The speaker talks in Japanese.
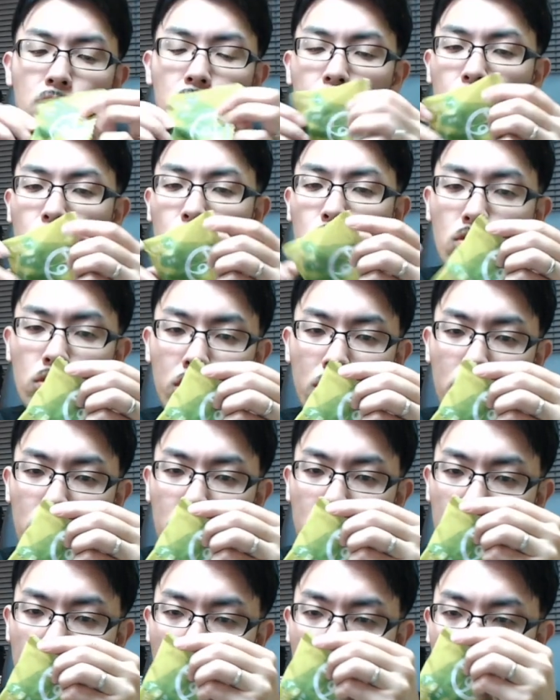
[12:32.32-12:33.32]
一口
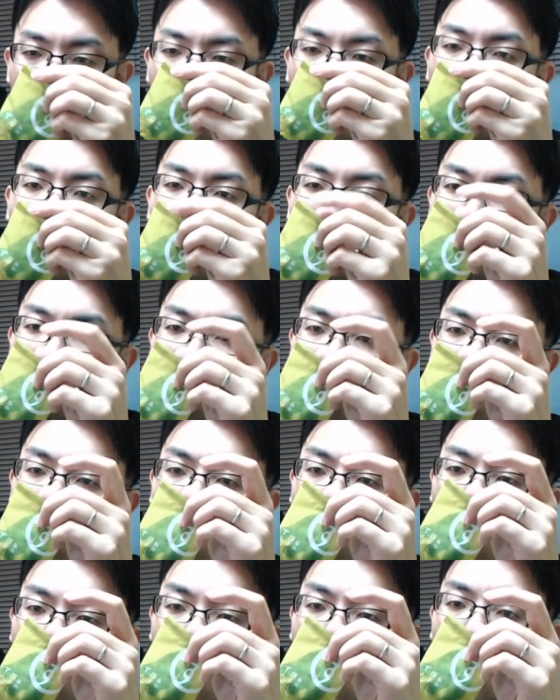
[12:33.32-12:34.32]
ずんだ餅。あ、もうだ
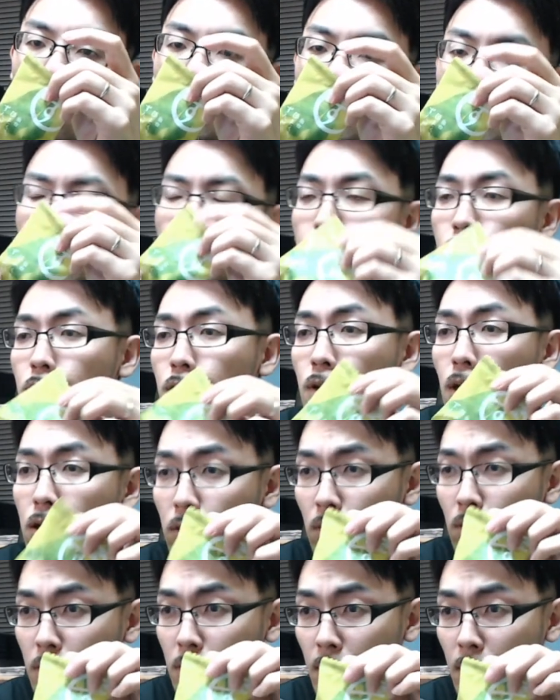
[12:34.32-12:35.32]
から、あ、菊水
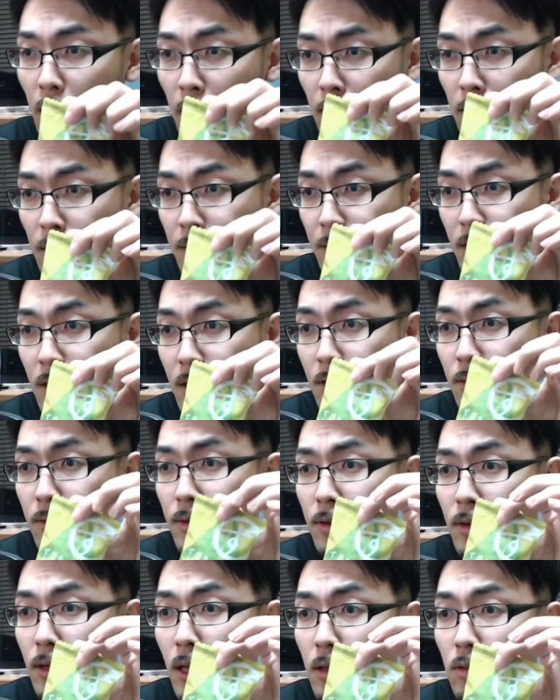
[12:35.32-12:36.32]
庵のやつだ。菊
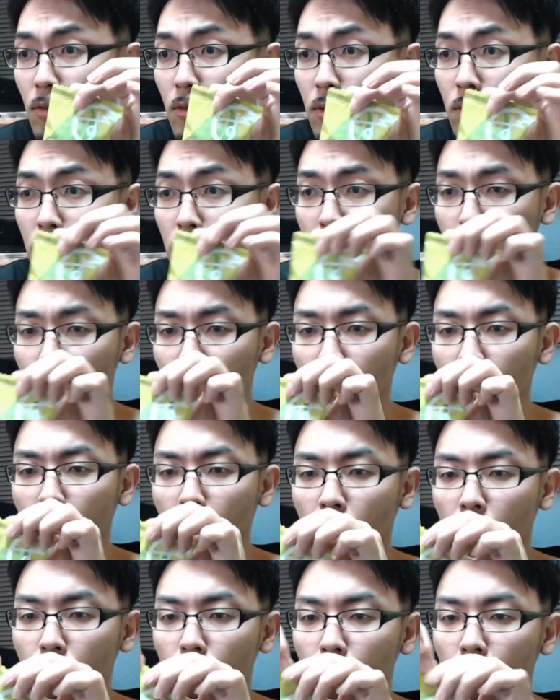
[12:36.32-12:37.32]
水庵のずんだ餅
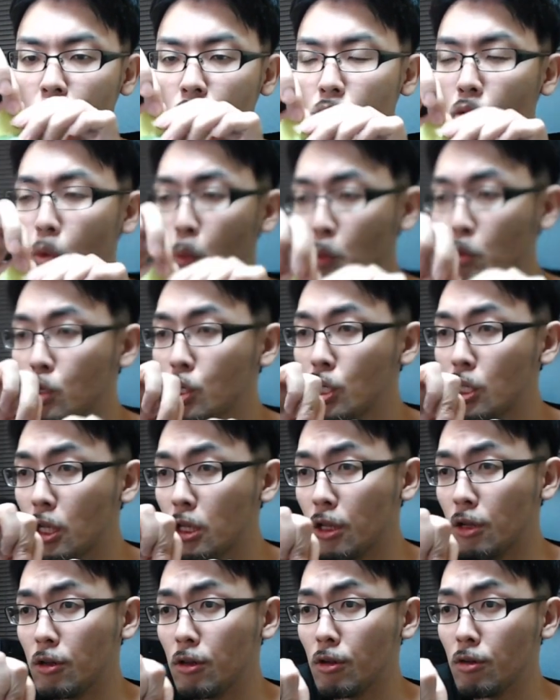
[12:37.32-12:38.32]
で多分お餅に
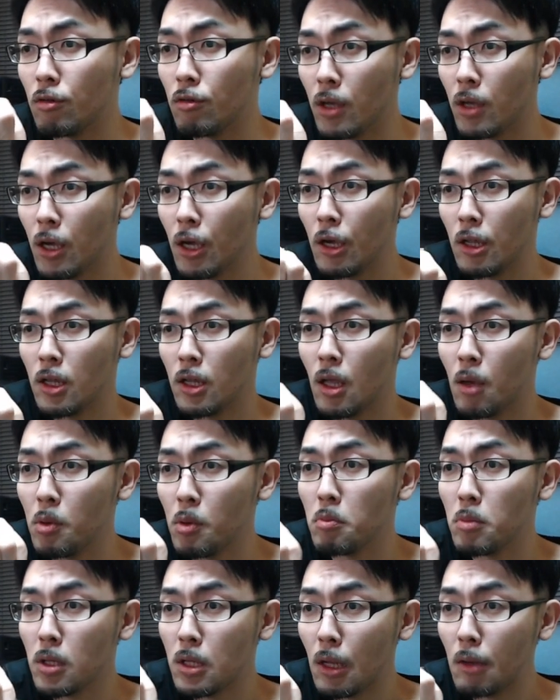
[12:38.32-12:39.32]
なってるんだろうね
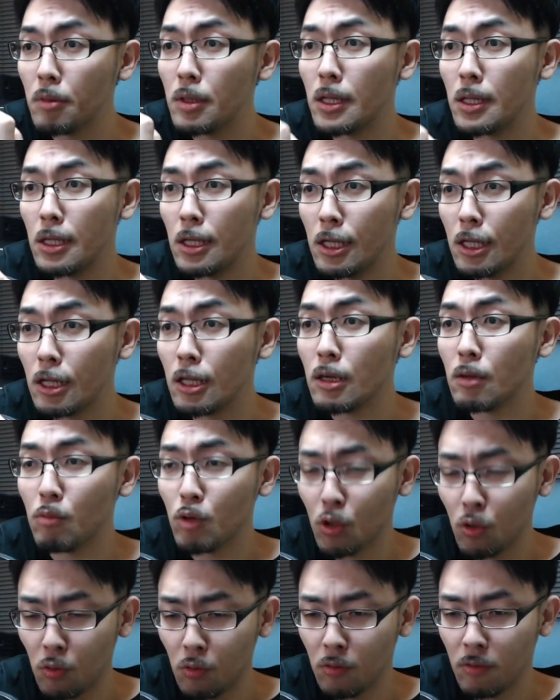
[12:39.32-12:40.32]
食べ食べいただき
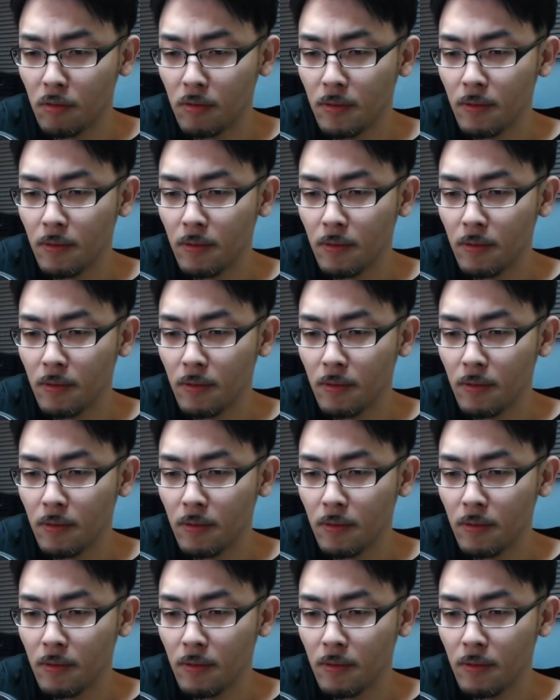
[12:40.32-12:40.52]
ましょ